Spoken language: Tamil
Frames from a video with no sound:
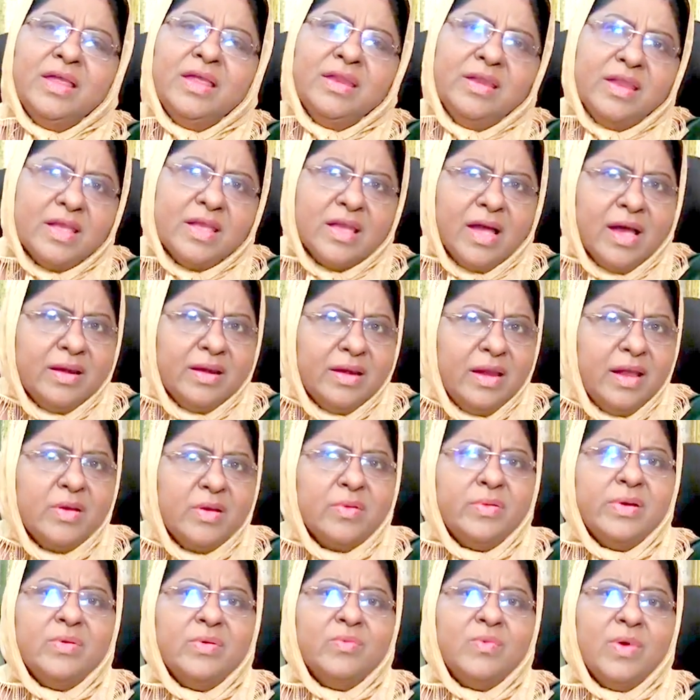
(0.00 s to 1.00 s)
இன்றைக்கு
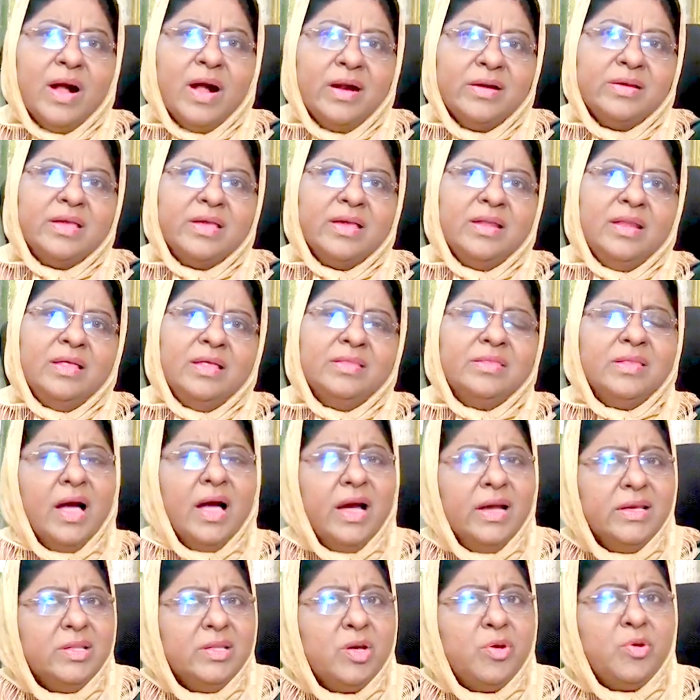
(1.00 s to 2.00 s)
அநேகனுடைய வாழ்க்கையில்
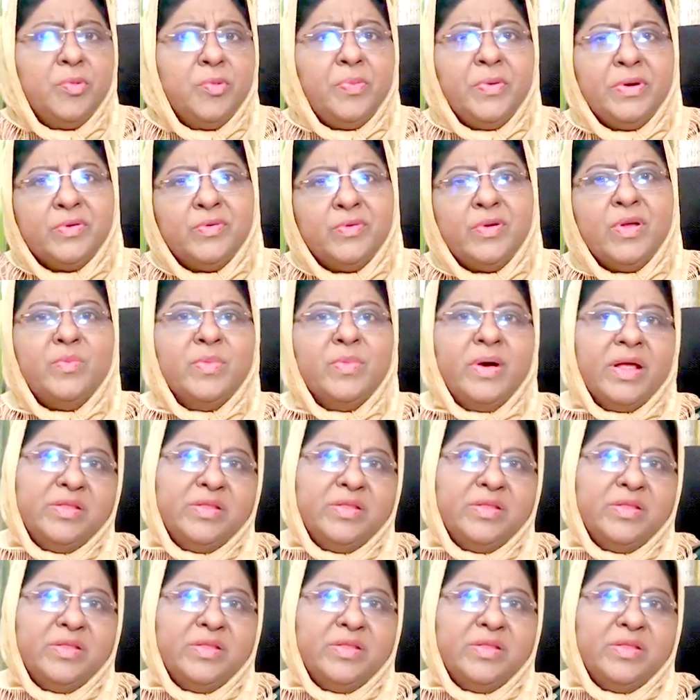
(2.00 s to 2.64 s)
தாய் தகப்பன் கூட